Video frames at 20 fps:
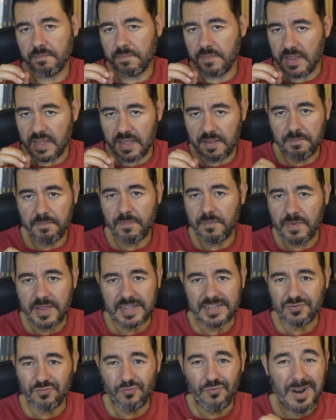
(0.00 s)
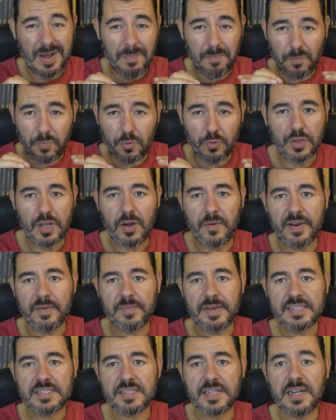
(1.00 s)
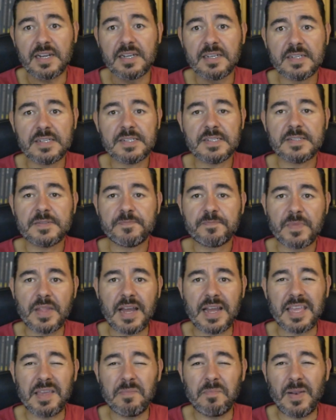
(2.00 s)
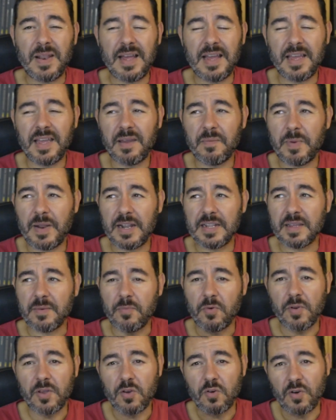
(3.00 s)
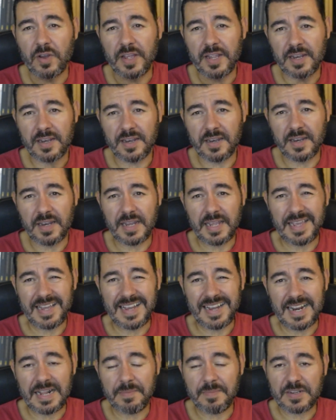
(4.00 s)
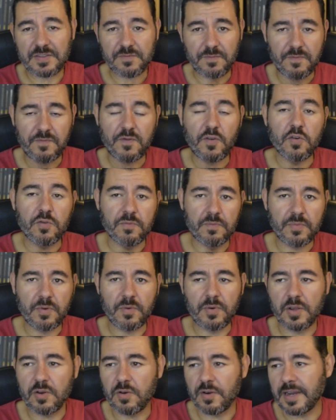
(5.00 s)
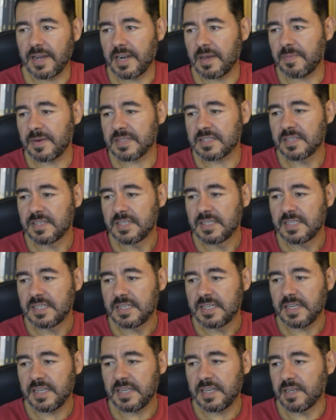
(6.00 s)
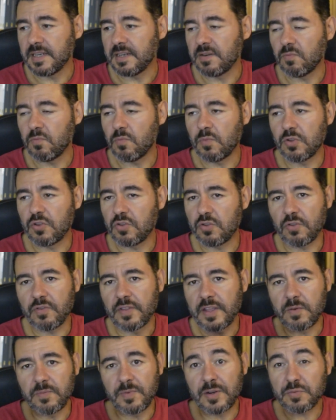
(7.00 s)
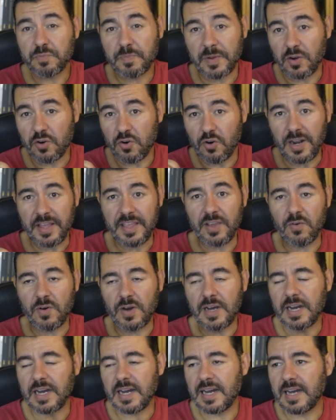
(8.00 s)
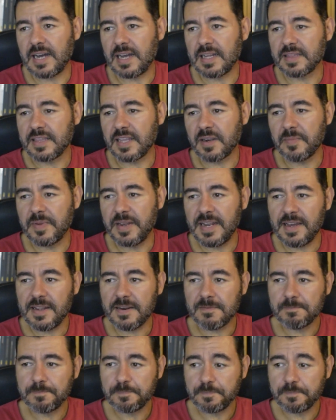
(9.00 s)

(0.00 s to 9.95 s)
que es una puta obra maestra. Aquí eh, Planeta publicó en, grapas, Forum publicó en grapas eh, un montón de números, pero no la llegó a, terminar.